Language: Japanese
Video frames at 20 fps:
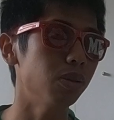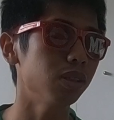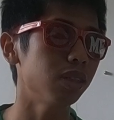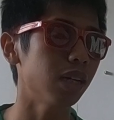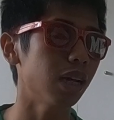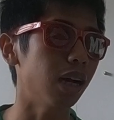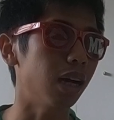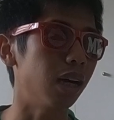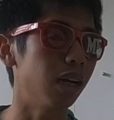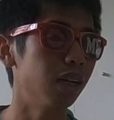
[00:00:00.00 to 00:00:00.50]
を
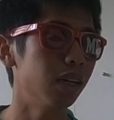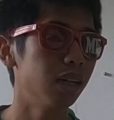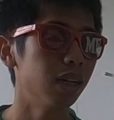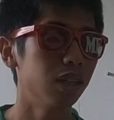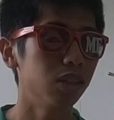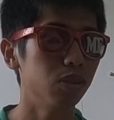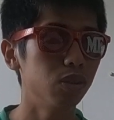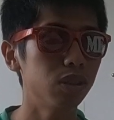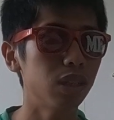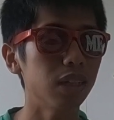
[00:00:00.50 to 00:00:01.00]
さ
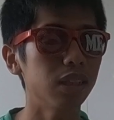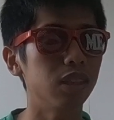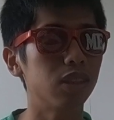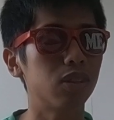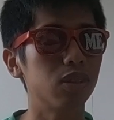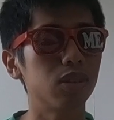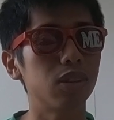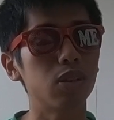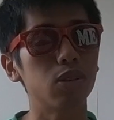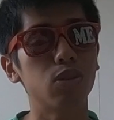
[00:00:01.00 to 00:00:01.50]
歌に
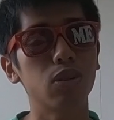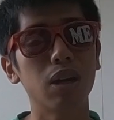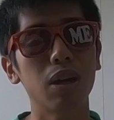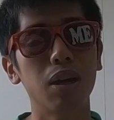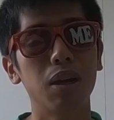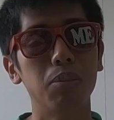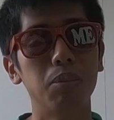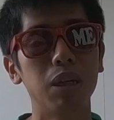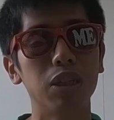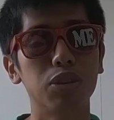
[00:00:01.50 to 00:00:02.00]
するっていうの
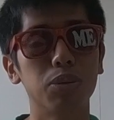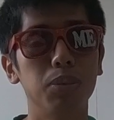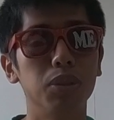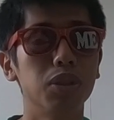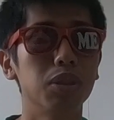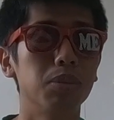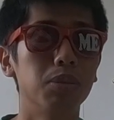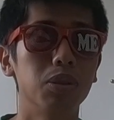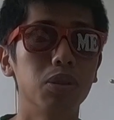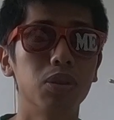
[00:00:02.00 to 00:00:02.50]
が、まあ、そも
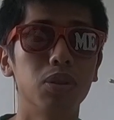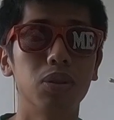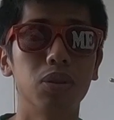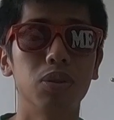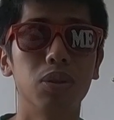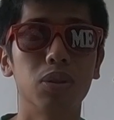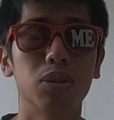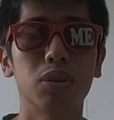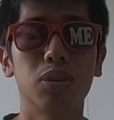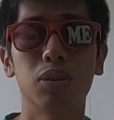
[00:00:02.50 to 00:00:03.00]
そもの
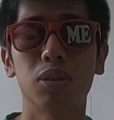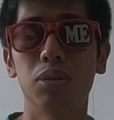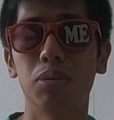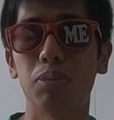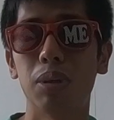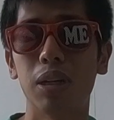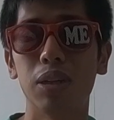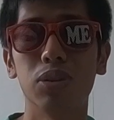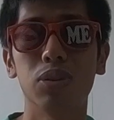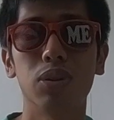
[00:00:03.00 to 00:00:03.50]

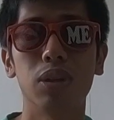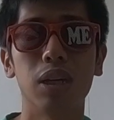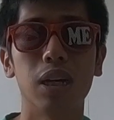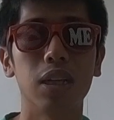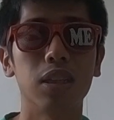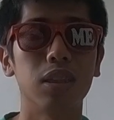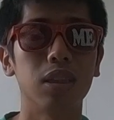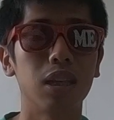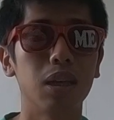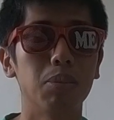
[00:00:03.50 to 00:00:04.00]
ロックバンドで
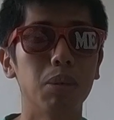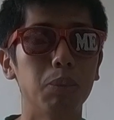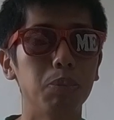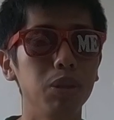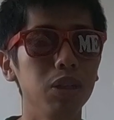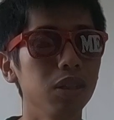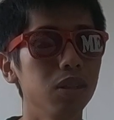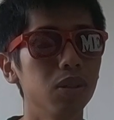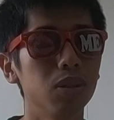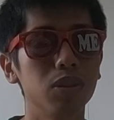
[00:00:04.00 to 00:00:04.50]
あって、まあ、
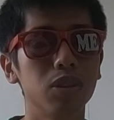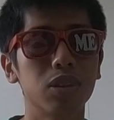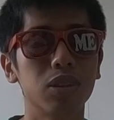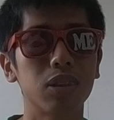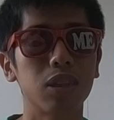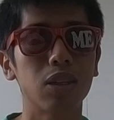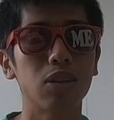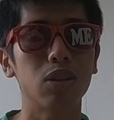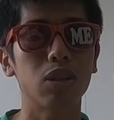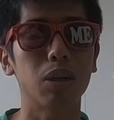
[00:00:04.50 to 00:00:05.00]
ビートルズっ
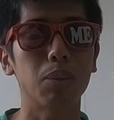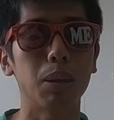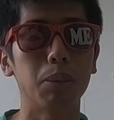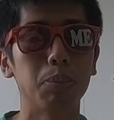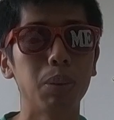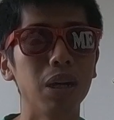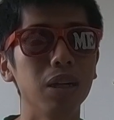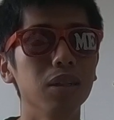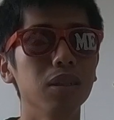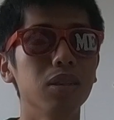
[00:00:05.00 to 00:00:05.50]
ていうよりか、まあ、
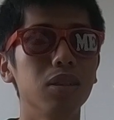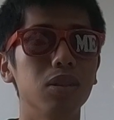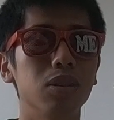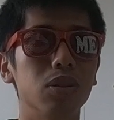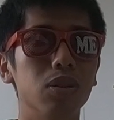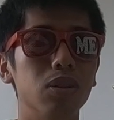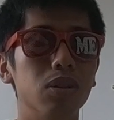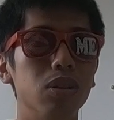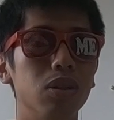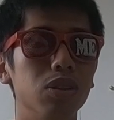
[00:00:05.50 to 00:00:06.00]
パンク
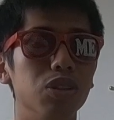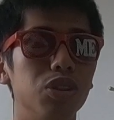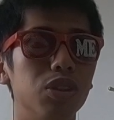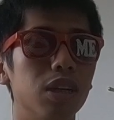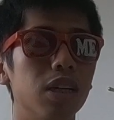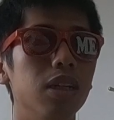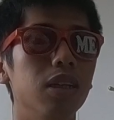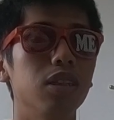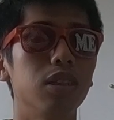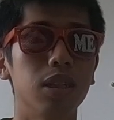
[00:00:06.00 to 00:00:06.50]
の主
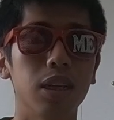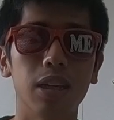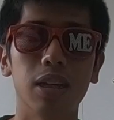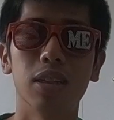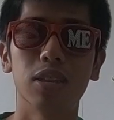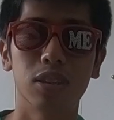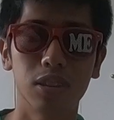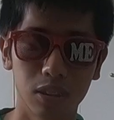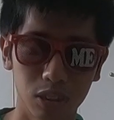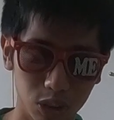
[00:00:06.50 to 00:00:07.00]
体ですね
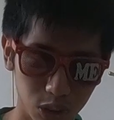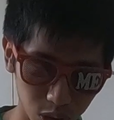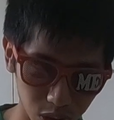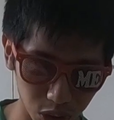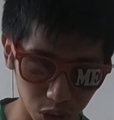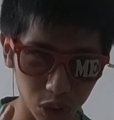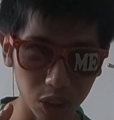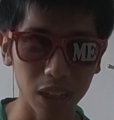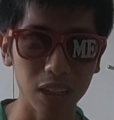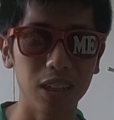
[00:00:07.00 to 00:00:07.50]

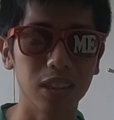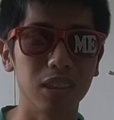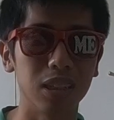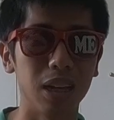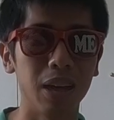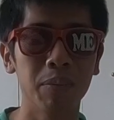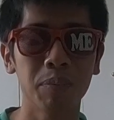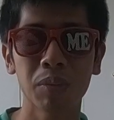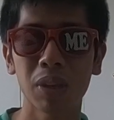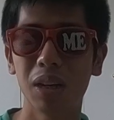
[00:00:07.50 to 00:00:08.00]
主体です
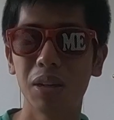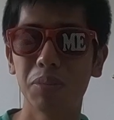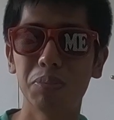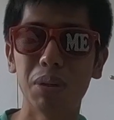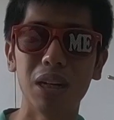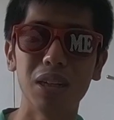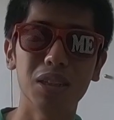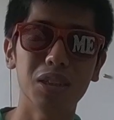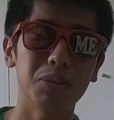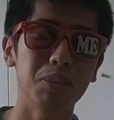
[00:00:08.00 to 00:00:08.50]
ね
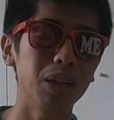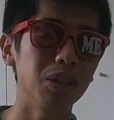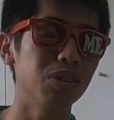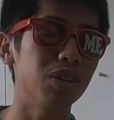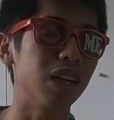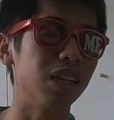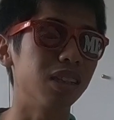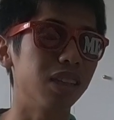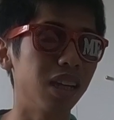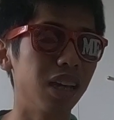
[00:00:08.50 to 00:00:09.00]
パンクバンド
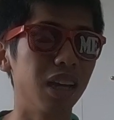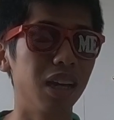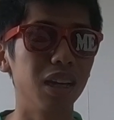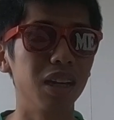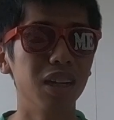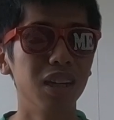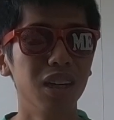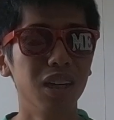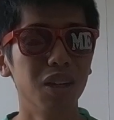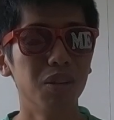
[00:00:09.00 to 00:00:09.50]
なんて
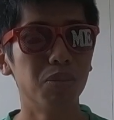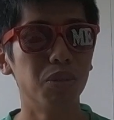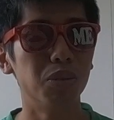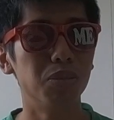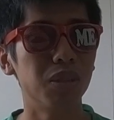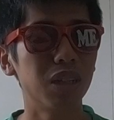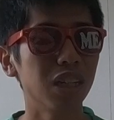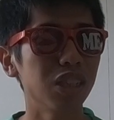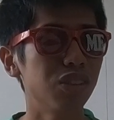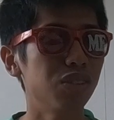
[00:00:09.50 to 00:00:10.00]
もう
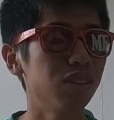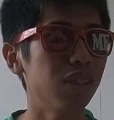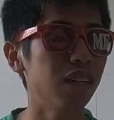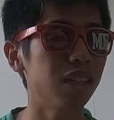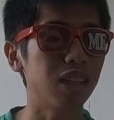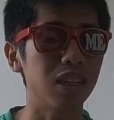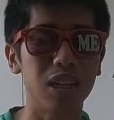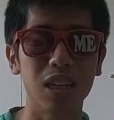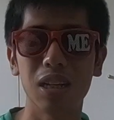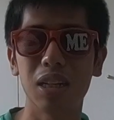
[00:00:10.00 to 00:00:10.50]
昔な
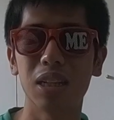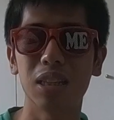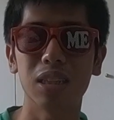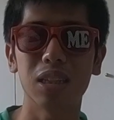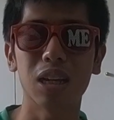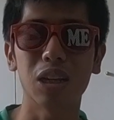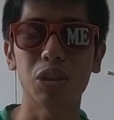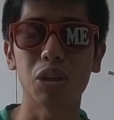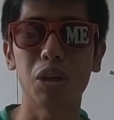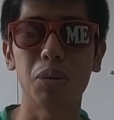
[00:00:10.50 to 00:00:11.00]
んてね
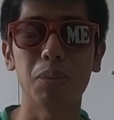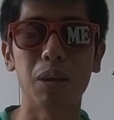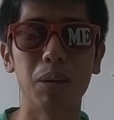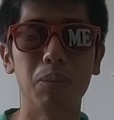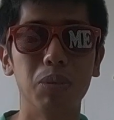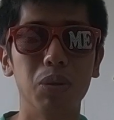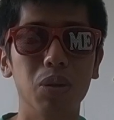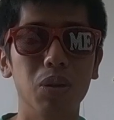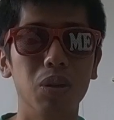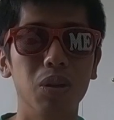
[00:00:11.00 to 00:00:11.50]
例えば
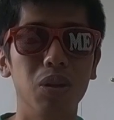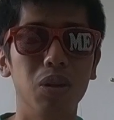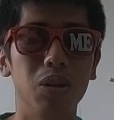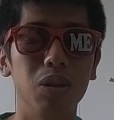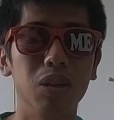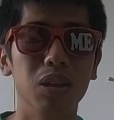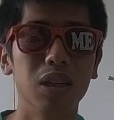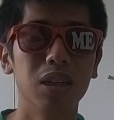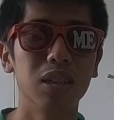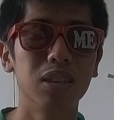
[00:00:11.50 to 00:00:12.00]
も
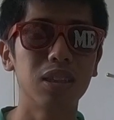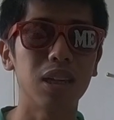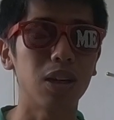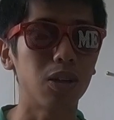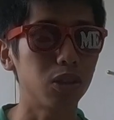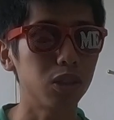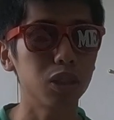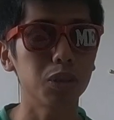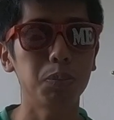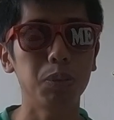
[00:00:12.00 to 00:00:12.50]
う
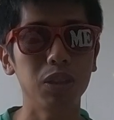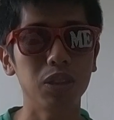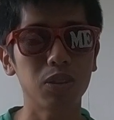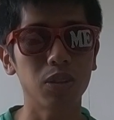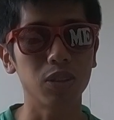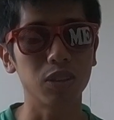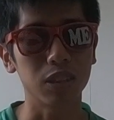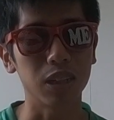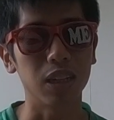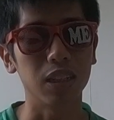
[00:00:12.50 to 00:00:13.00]

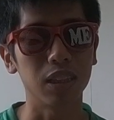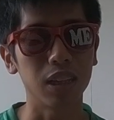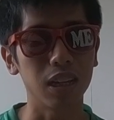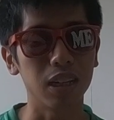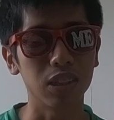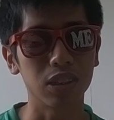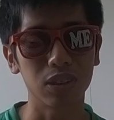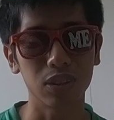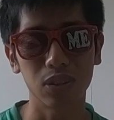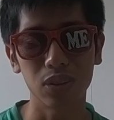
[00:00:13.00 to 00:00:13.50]
セックスピストルズなん
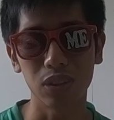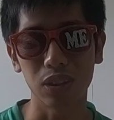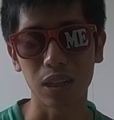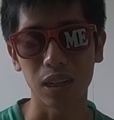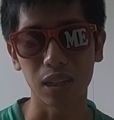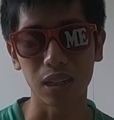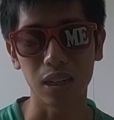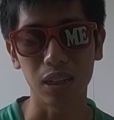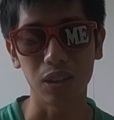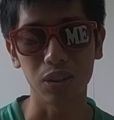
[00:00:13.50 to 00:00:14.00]
てすごい
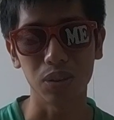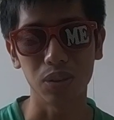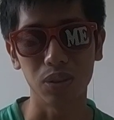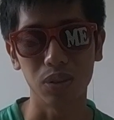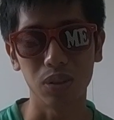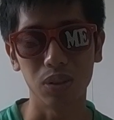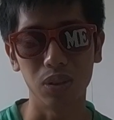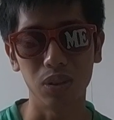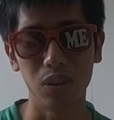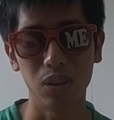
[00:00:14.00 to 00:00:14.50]
なんかあ
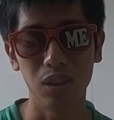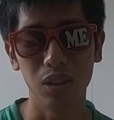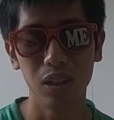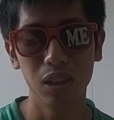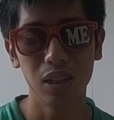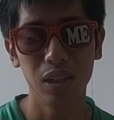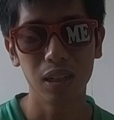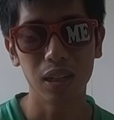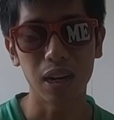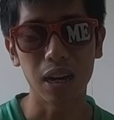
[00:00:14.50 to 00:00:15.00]
の「
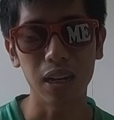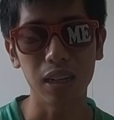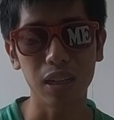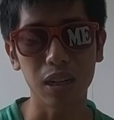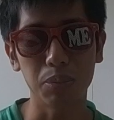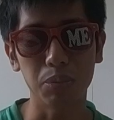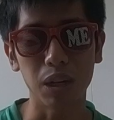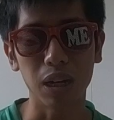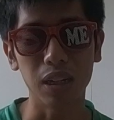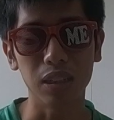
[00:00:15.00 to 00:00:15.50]

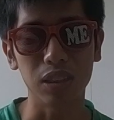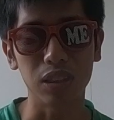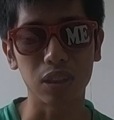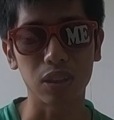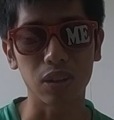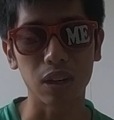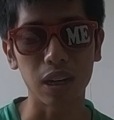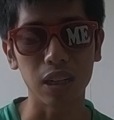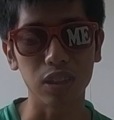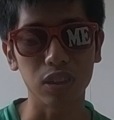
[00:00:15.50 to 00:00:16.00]

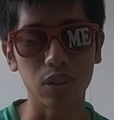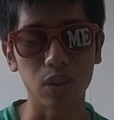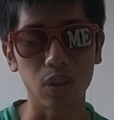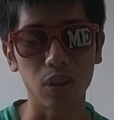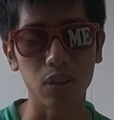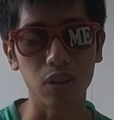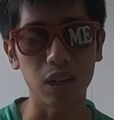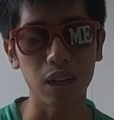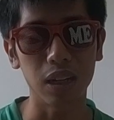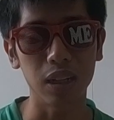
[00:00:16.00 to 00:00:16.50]

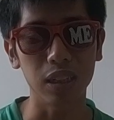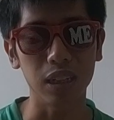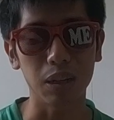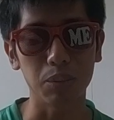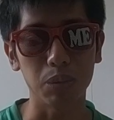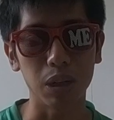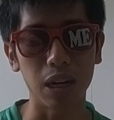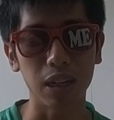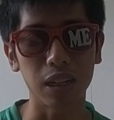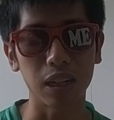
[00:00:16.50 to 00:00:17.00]
アイアムアンチクライスト」「
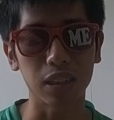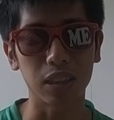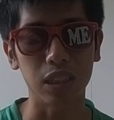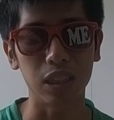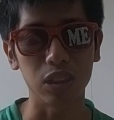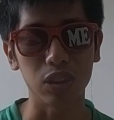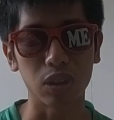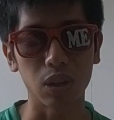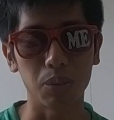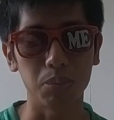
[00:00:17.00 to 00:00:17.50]

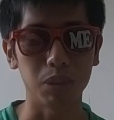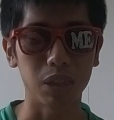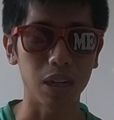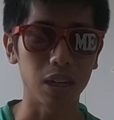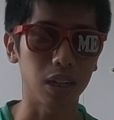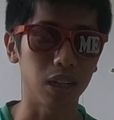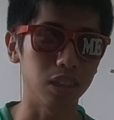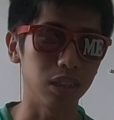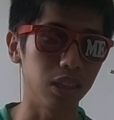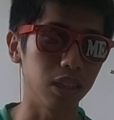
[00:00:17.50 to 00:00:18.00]
アイアムアナキスト」みたい
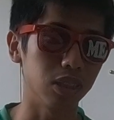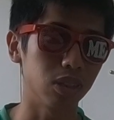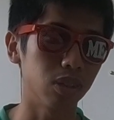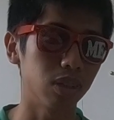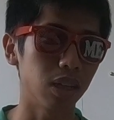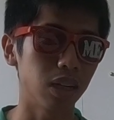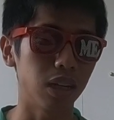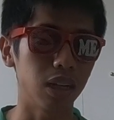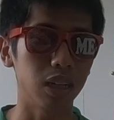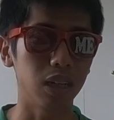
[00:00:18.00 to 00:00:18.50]
な感じでそ
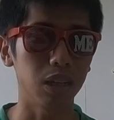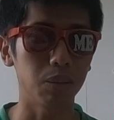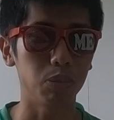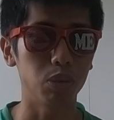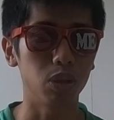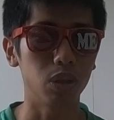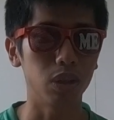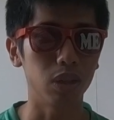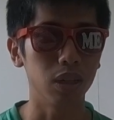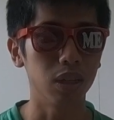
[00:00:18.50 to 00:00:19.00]
んなね
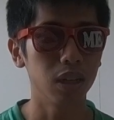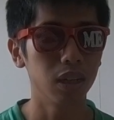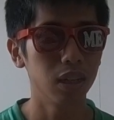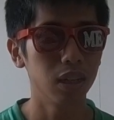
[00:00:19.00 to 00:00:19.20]
もう